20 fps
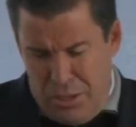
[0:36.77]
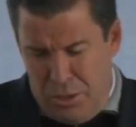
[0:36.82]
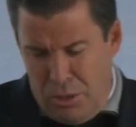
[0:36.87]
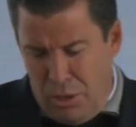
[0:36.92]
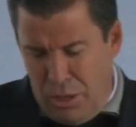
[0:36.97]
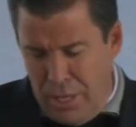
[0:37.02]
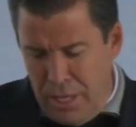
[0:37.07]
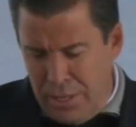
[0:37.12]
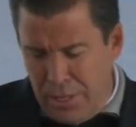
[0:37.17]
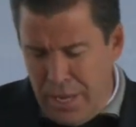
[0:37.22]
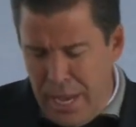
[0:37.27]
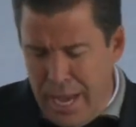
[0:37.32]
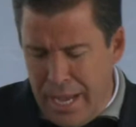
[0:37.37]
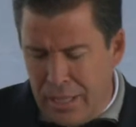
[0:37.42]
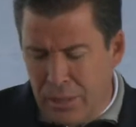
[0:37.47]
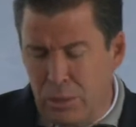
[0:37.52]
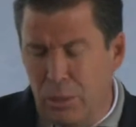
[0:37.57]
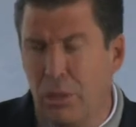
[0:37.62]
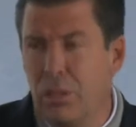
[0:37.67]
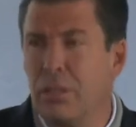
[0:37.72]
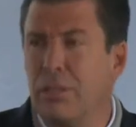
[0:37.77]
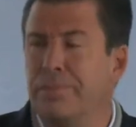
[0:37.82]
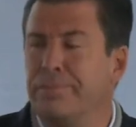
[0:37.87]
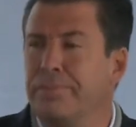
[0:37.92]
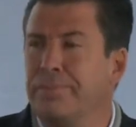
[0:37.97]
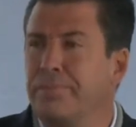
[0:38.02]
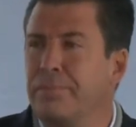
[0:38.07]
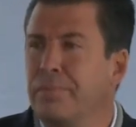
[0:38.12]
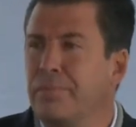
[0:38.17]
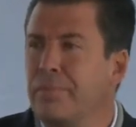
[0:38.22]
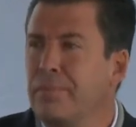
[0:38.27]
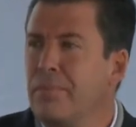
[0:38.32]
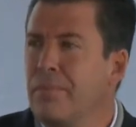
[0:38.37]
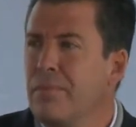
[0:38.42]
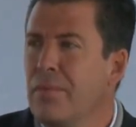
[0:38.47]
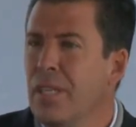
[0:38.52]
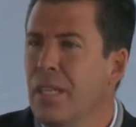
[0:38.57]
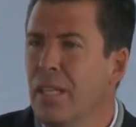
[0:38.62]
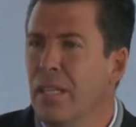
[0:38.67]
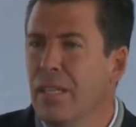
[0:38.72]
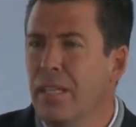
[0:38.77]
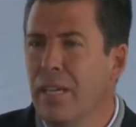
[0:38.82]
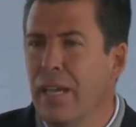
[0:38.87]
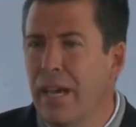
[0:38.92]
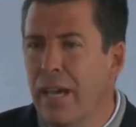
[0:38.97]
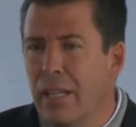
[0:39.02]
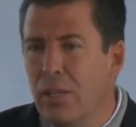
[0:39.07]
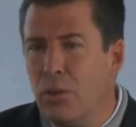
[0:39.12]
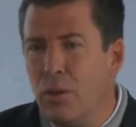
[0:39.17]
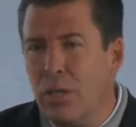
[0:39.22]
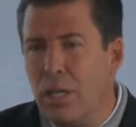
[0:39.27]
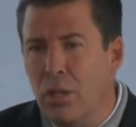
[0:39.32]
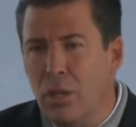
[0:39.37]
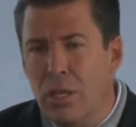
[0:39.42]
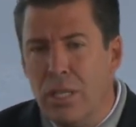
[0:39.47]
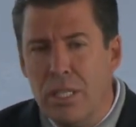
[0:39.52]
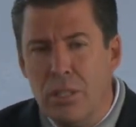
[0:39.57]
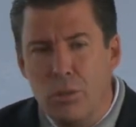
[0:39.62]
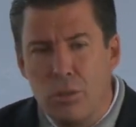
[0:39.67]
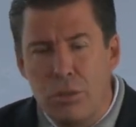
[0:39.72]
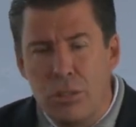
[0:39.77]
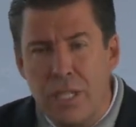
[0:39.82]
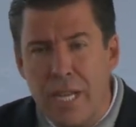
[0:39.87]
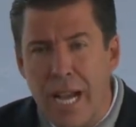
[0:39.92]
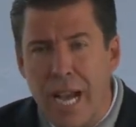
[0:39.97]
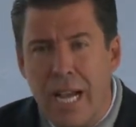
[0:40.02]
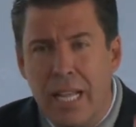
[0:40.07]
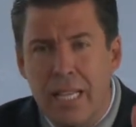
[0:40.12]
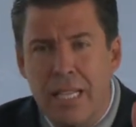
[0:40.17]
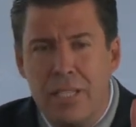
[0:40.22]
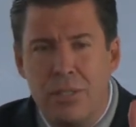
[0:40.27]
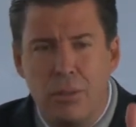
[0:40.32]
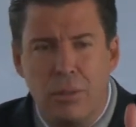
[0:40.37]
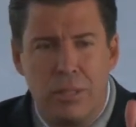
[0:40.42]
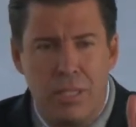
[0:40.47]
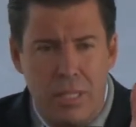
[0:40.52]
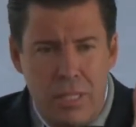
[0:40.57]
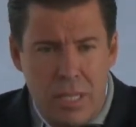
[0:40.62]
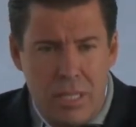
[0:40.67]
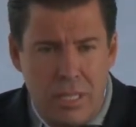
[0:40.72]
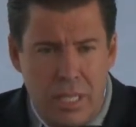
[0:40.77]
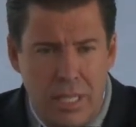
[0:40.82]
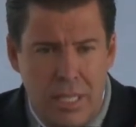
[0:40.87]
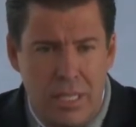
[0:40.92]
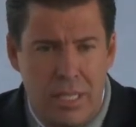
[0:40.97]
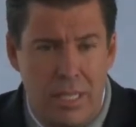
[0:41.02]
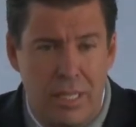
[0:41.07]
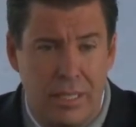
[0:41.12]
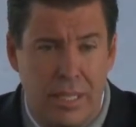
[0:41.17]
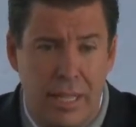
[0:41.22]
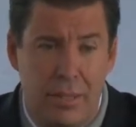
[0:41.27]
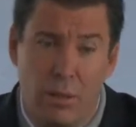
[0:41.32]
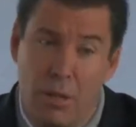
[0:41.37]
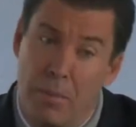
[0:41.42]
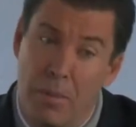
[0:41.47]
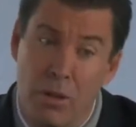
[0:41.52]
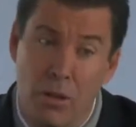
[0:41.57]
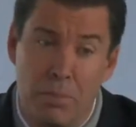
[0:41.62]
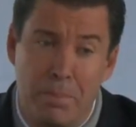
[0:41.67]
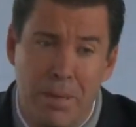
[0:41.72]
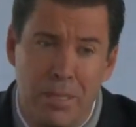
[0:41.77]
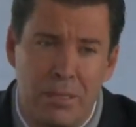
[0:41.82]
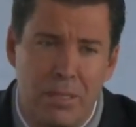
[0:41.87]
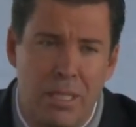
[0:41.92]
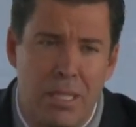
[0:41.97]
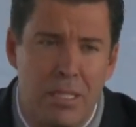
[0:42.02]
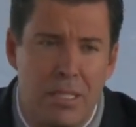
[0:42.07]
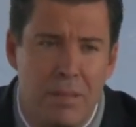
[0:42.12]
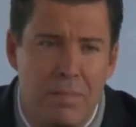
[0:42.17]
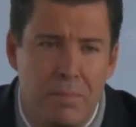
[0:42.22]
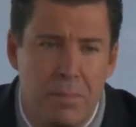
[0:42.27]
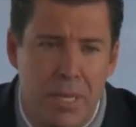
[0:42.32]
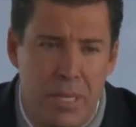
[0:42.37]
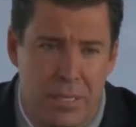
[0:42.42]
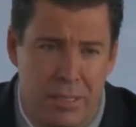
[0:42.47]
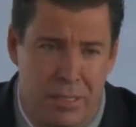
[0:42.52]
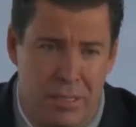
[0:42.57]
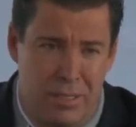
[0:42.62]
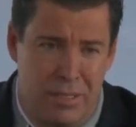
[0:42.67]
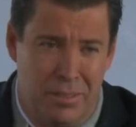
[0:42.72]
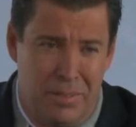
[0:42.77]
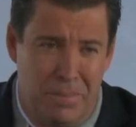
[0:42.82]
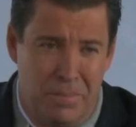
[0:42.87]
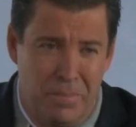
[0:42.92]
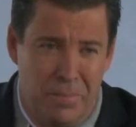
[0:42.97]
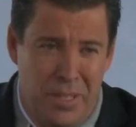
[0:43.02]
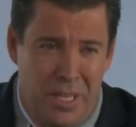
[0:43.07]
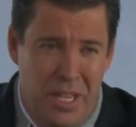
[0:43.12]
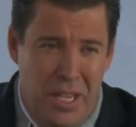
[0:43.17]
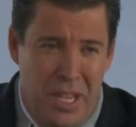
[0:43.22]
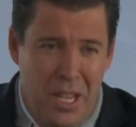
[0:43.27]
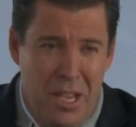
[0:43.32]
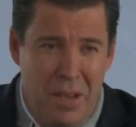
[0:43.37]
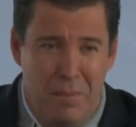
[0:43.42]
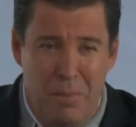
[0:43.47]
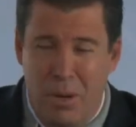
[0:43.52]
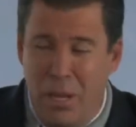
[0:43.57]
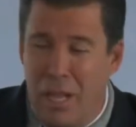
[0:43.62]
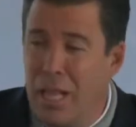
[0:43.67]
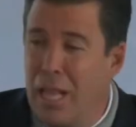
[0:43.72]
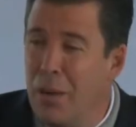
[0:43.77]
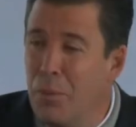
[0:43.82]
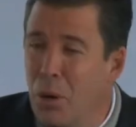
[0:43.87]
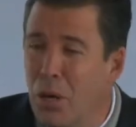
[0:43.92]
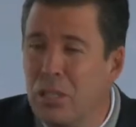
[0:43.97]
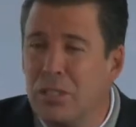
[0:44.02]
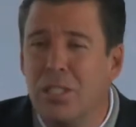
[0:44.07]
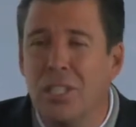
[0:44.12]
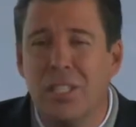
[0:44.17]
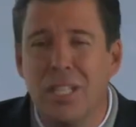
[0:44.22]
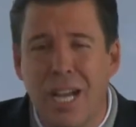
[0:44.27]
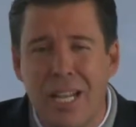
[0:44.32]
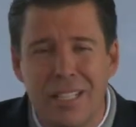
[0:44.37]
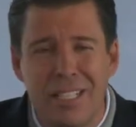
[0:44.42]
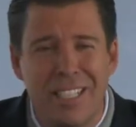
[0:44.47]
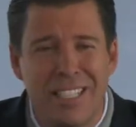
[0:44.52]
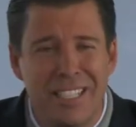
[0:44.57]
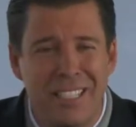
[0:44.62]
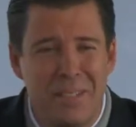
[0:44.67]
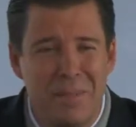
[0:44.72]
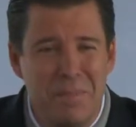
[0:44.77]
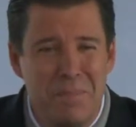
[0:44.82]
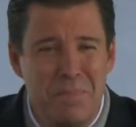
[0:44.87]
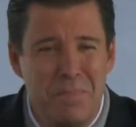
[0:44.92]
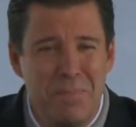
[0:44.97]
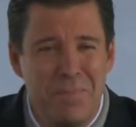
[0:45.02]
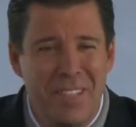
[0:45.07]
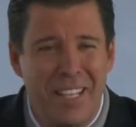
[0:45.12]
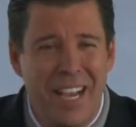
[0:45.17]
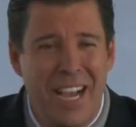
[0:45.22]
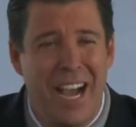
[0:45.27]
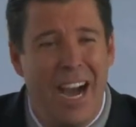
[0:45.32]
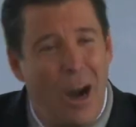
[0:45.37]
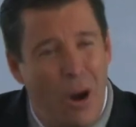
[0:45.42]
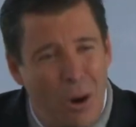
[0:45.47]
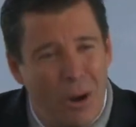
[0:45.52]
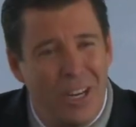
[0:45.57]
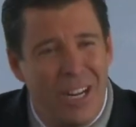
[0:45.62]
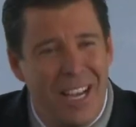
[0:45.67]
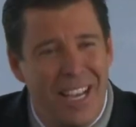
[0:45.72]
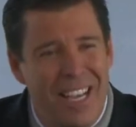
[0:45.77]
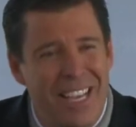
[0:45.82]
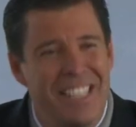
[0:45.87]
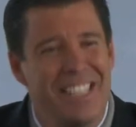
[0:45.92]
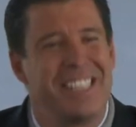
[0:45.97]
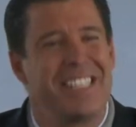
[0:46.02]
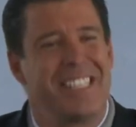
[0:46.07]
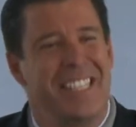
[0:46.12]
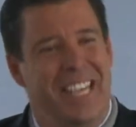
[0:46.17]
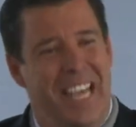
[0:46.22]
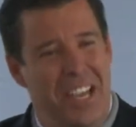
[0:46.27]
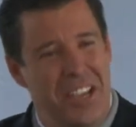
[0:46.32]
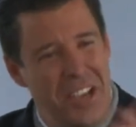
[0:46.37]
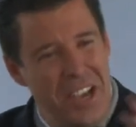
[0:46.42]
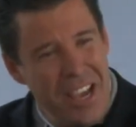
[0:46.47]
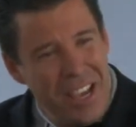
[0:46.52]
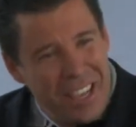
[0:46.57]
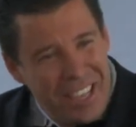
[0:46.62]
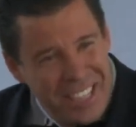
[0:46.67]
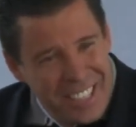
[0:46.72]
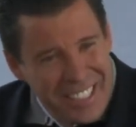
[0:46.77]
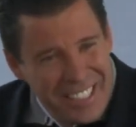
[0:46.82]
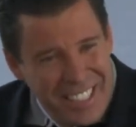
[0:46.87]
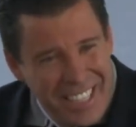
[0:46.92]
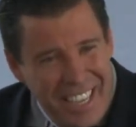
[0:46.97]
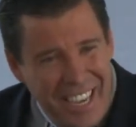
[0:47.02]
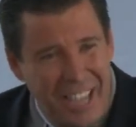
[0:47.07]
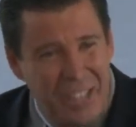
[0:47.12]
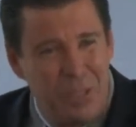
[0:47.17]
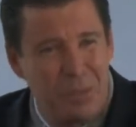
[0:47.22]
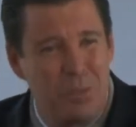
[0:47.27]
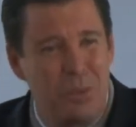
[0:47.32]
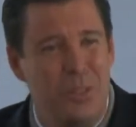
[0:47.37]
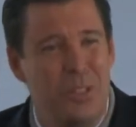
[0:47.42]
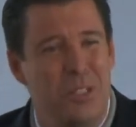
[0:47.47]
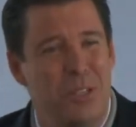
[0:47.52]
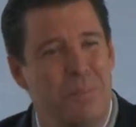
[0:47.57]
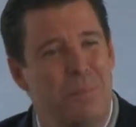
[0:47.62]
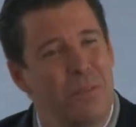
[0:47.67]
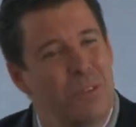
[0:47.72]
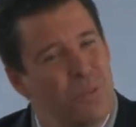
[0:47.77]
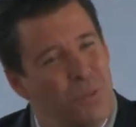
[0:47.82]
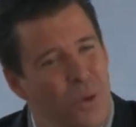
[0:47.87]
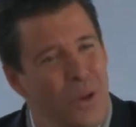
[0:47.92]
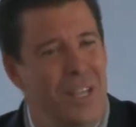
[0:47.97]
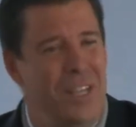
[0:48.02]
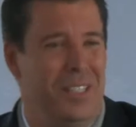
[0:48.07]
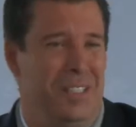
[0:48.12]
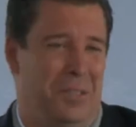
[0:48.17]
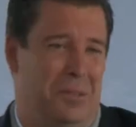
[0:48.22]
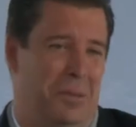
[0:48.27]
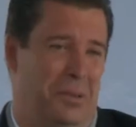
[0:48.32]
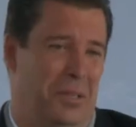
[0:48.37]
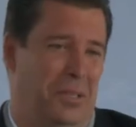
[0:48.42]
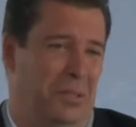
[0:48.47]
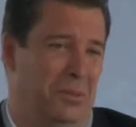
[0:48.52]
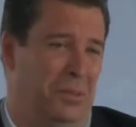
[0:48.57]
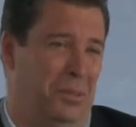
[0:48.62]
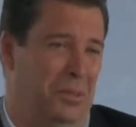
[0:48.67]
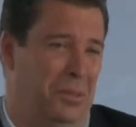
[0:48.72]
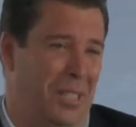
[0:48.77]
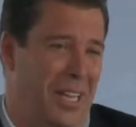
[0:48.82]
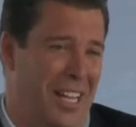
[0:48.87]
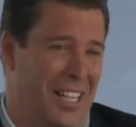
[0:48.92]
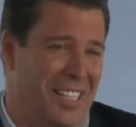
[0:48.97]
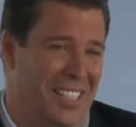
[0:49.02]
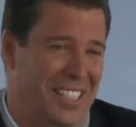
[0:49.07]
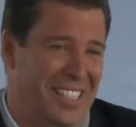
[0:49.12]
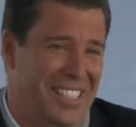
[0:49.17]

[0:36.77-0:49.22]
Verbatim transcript: Yo decía Héctor que el corredor industrial es donde se están asentando la mayor parte de las empresas. Pero la labor titánica ahora es que lleguen a los municipios fuera del corredor industrial.